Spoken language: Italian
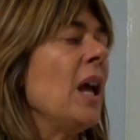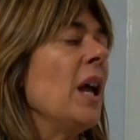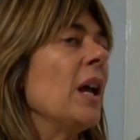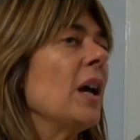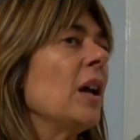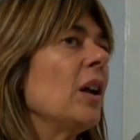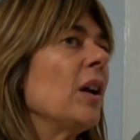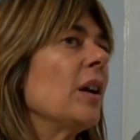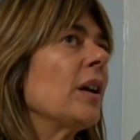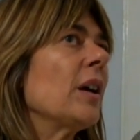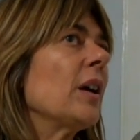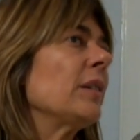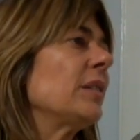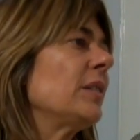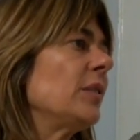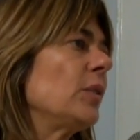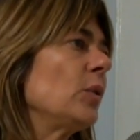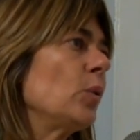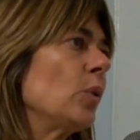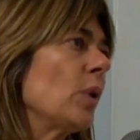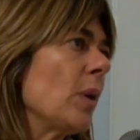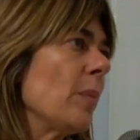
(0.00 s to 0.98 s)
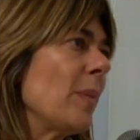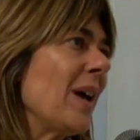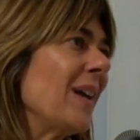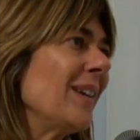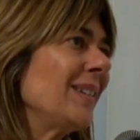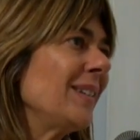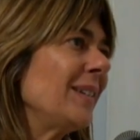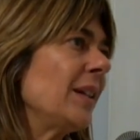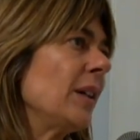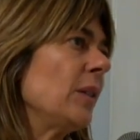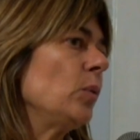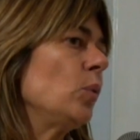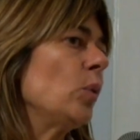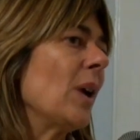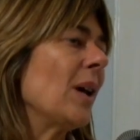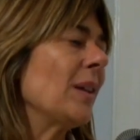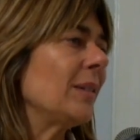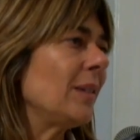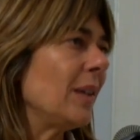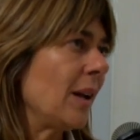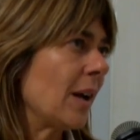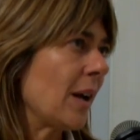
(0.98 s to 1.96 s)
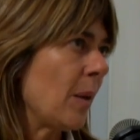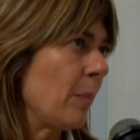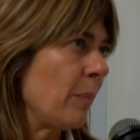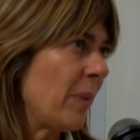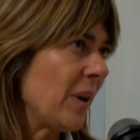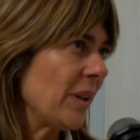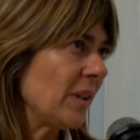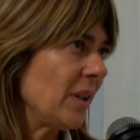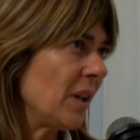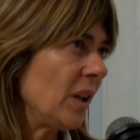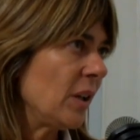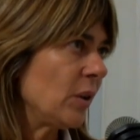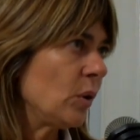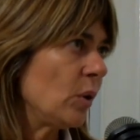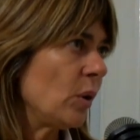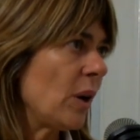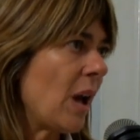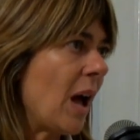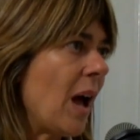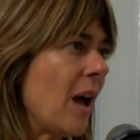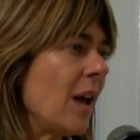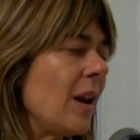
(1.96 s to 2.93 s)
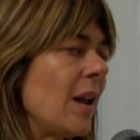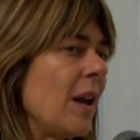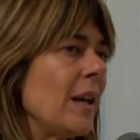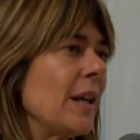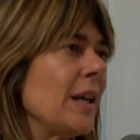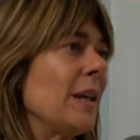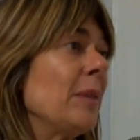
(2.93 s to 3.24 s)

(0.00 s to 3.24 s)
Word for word: E allora, sicuramente durante la campagna elettorale